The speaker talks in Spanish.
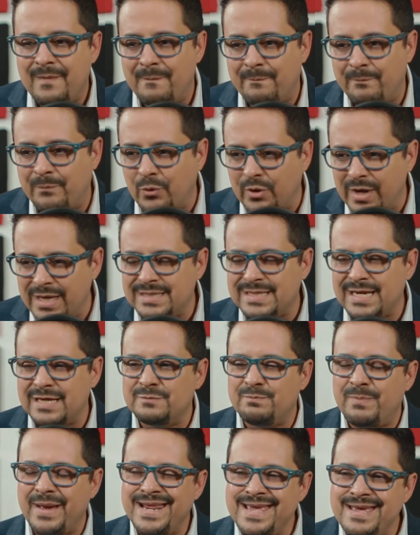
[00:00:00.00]
por esa
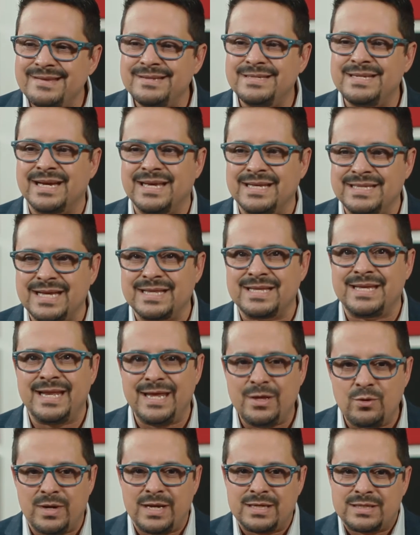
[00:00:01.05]
experiencia que se ha
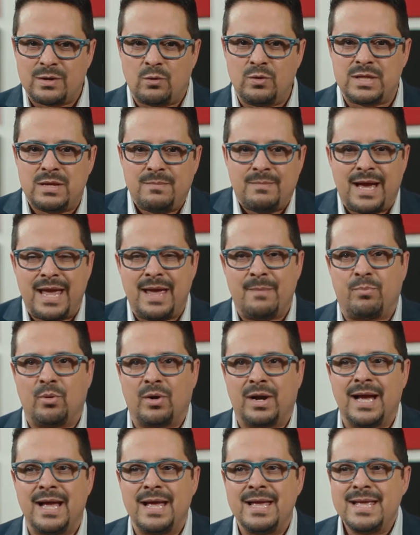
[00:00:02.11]
adquirido en esta última
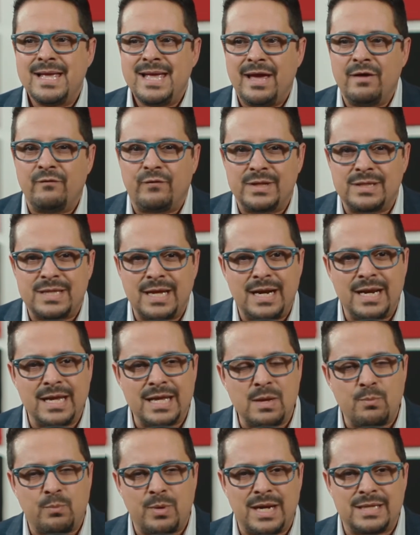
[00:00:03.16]
época, enfrentar al
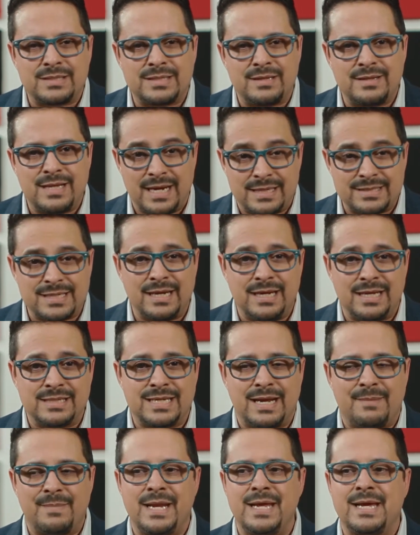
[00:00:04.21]
equipo de las Águilas del
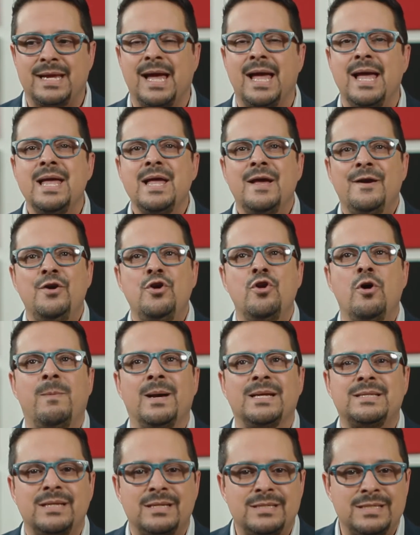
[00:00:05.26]
la América no va a
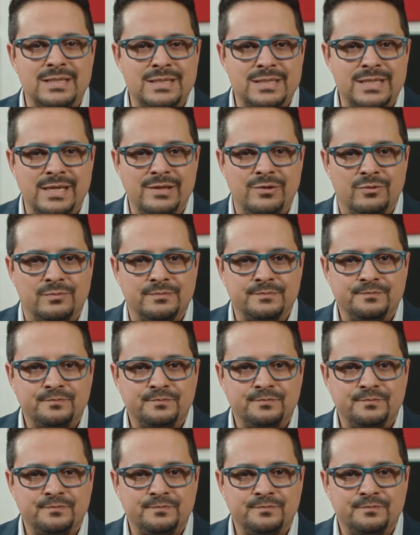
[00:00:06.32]
ser sencillo.